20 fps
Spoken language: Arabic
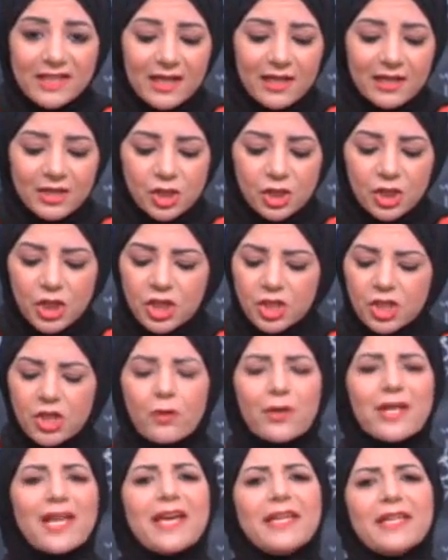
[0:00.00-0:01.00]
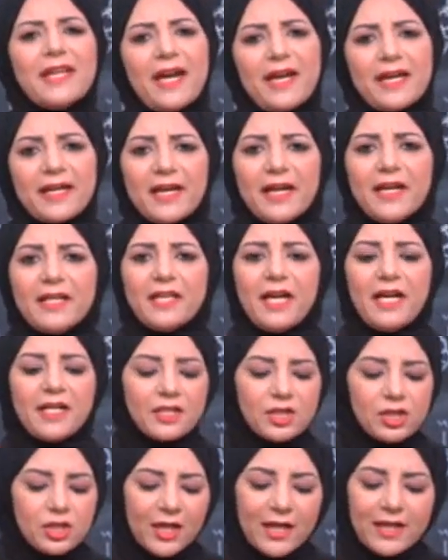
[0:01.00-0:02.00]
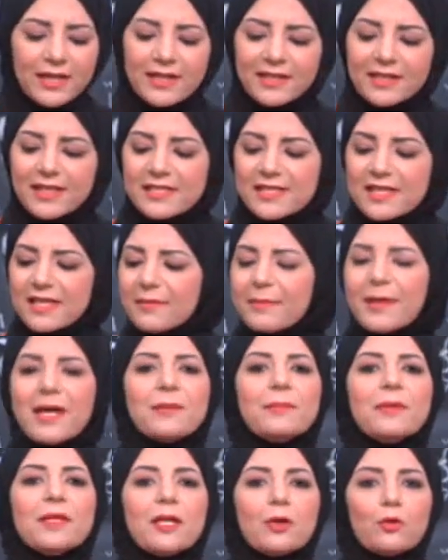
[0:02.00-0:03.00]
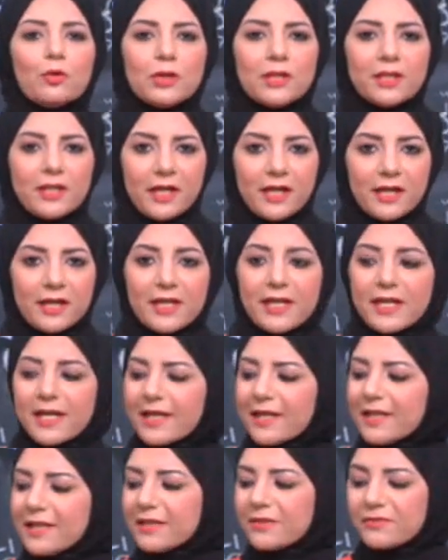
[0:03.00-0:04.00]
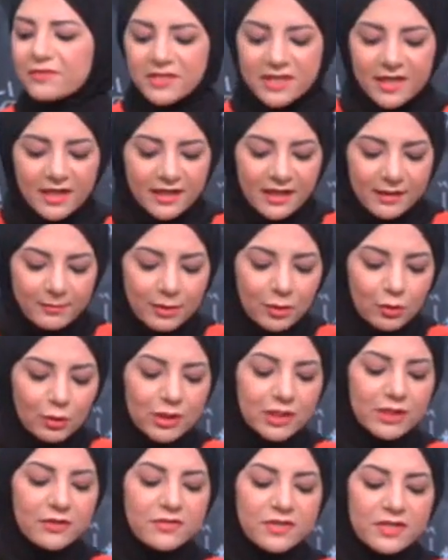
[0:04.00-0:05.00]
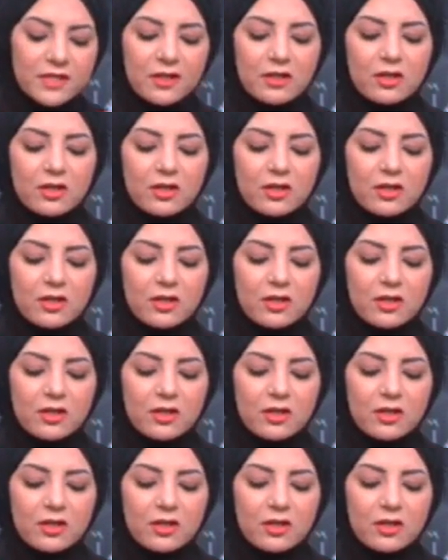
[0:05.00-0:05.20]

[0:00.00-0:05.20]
على الشاشه ولا اي حاجه احنا هنشتغل كده زي ما قلبنا يقول لنا اللي نفسنا نعمله اللي نفسنا